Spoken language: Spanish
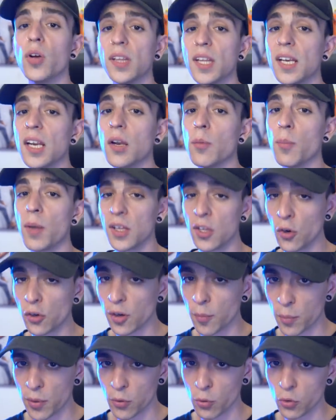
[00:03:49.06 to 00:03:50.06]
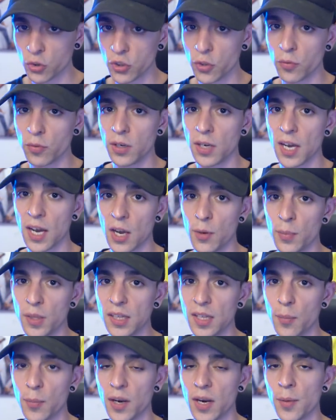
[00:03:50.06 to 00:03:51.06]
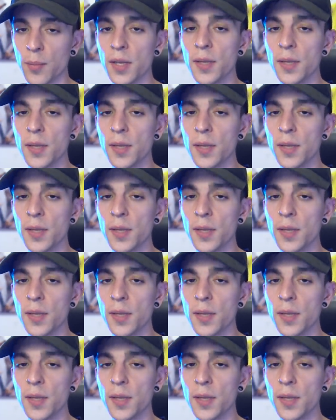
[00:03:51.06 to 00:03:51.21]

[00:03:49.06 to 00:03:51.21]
puede tener mayor repercusión legalmente para